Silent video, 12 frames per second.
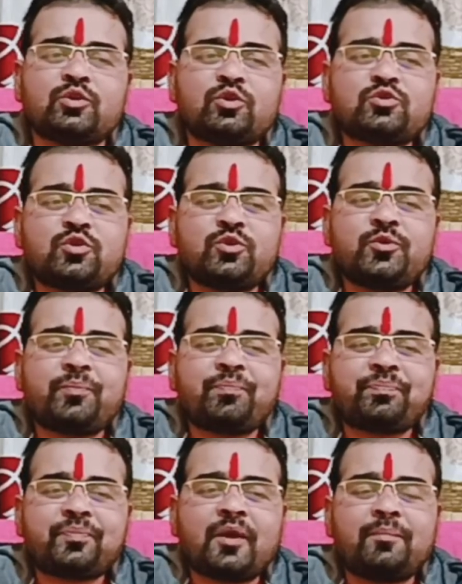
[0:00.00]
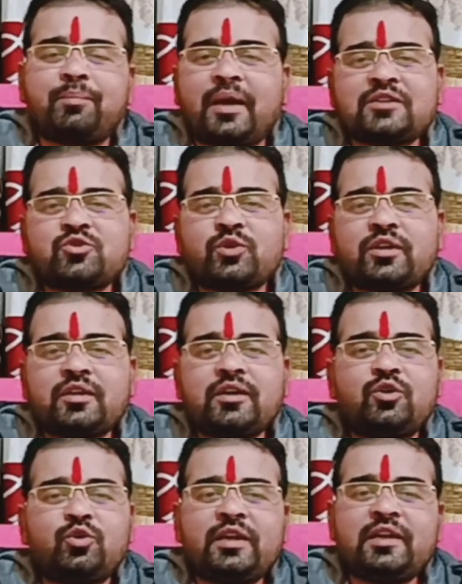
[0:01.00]
दोस्तों पैसों की
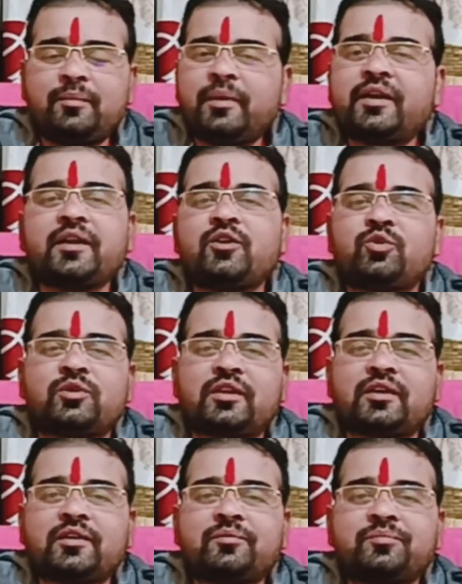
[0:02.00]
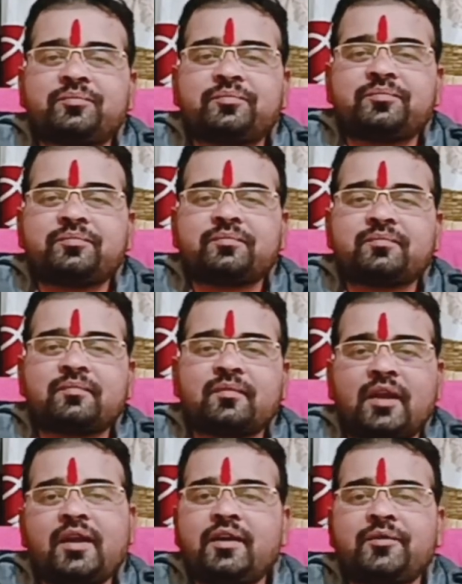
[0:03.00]
कोई लिमिट नहीं होती है
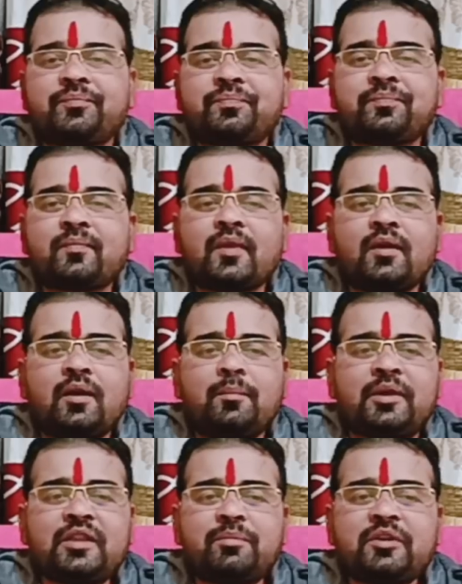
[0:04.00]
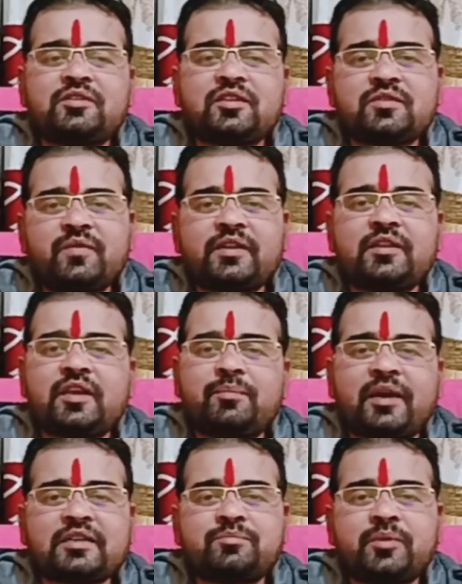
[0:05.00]
है ना मतलब कि जिस व्यक्ति के
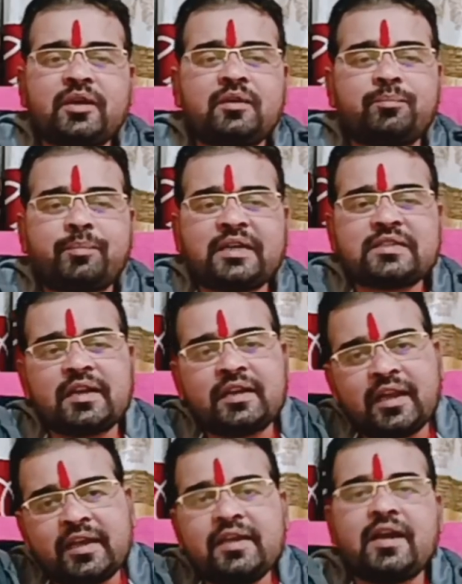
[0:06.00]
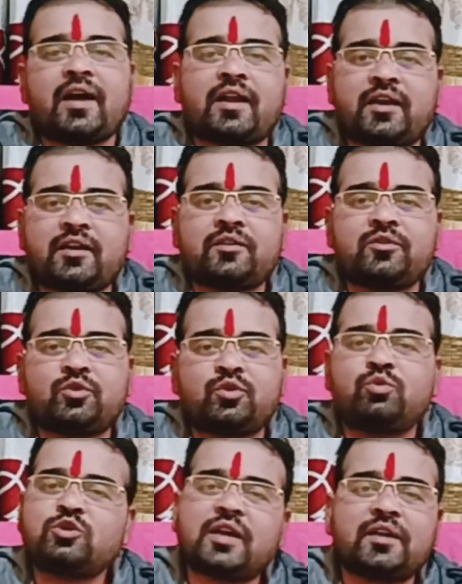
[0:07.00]
पास में पैसा नहीं आ रहा है तो
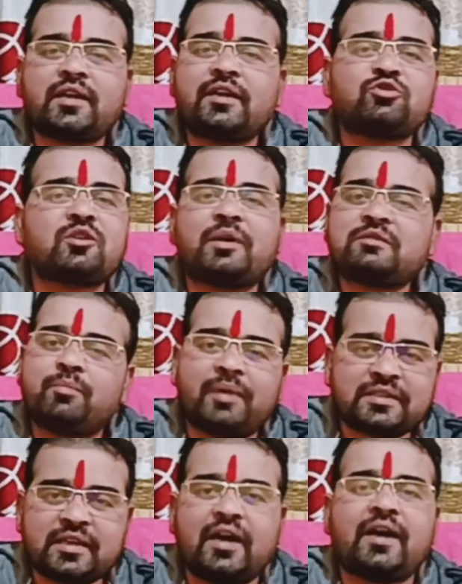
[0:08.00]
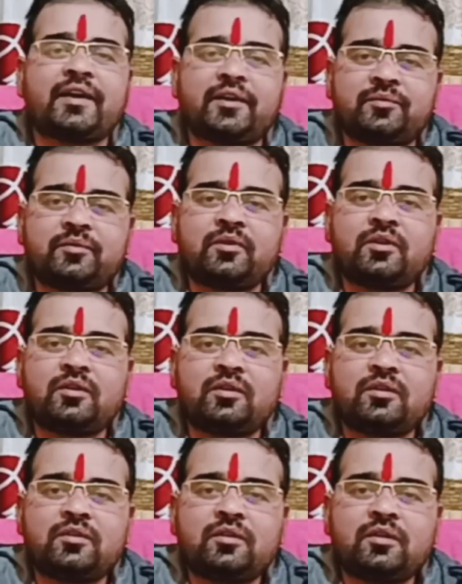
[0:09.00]
वो चाहता है कि उसके पास में पैसा आए
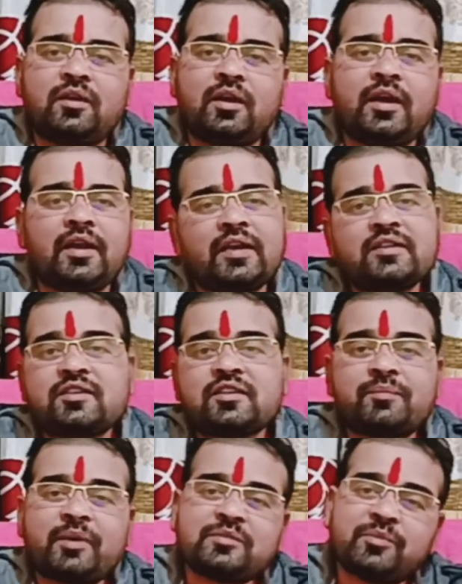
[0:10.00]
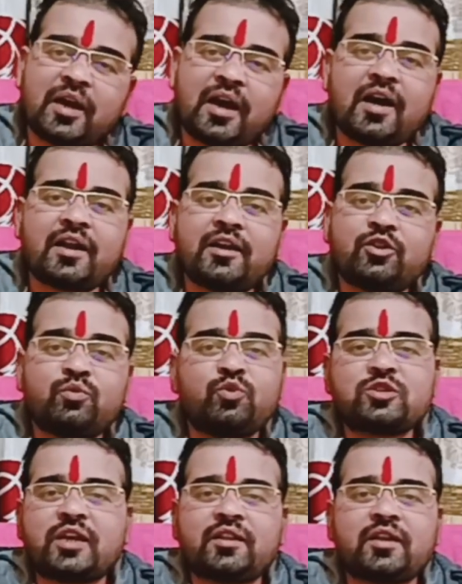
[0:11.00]
लेकिन जिसके पास में आ रहा है तो वो
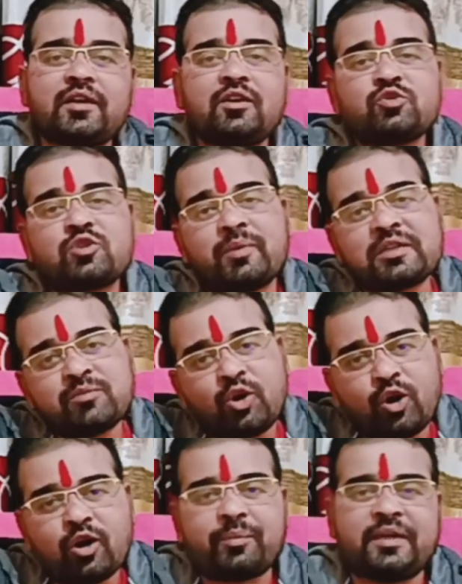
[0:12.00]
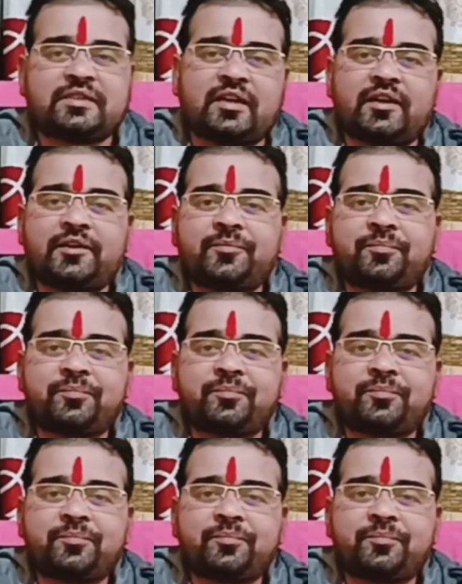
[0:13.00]
चाहता है कि उसके पास में और पैसा आए